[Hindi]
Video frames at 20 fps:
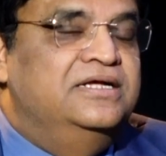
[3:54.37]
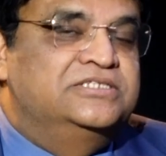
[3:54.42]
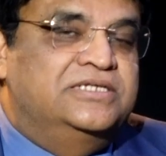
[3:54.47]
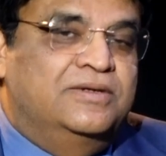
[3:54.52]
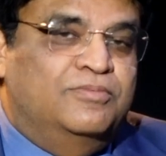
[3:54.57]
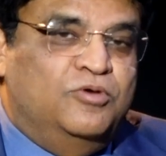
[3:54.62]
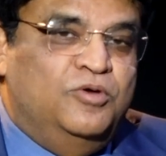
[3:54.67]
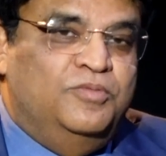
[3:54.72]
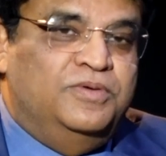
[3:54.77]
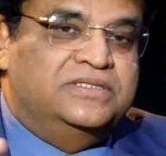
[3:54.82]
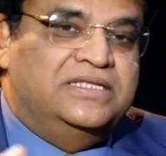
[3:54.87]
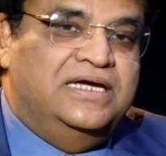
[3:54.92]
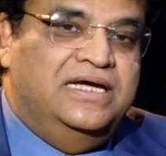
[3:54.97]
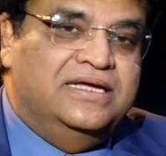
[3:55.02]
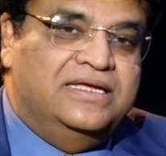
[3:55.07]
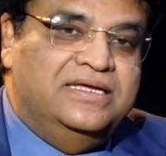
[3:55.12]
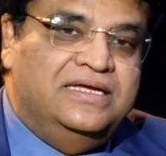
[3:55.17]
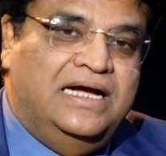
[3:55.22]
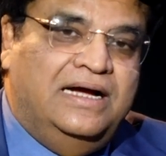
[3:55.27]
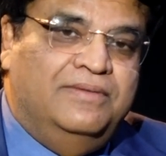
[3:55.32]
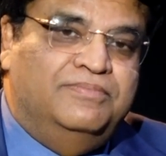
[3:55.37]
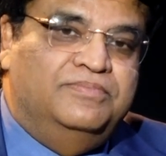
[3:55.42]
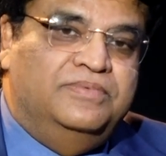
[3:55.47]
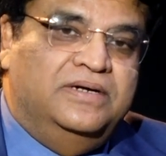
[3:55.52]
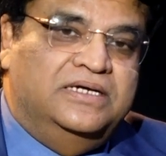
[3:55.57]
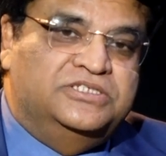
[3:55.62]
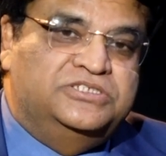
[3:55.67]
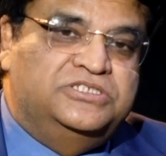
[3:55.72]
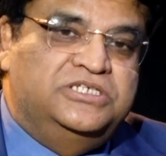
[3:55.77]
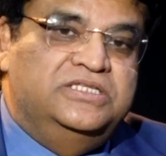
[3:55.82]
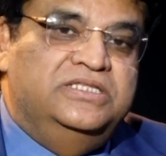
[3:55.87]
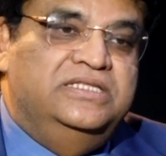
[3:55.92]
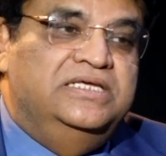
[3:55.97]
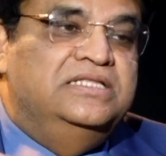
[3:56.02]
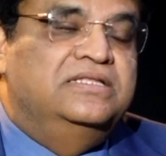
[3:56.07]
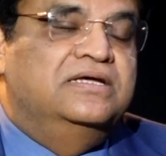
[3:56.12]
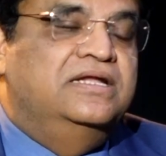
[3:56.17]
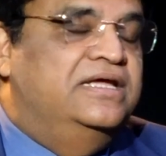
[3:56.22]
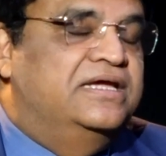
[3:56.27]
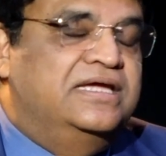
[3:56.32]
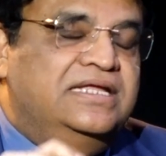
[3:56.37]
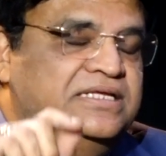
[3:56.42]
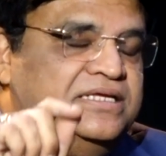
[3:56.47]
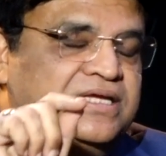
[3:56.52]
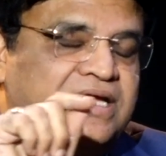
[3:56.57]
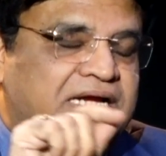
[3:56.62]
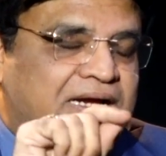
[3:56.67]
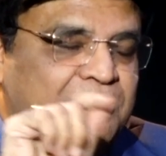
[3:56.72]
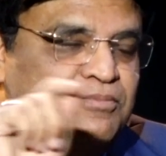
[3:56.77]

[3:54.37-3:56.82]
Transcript: सबको पता है कि आप अच्छे नींद लेकिन ये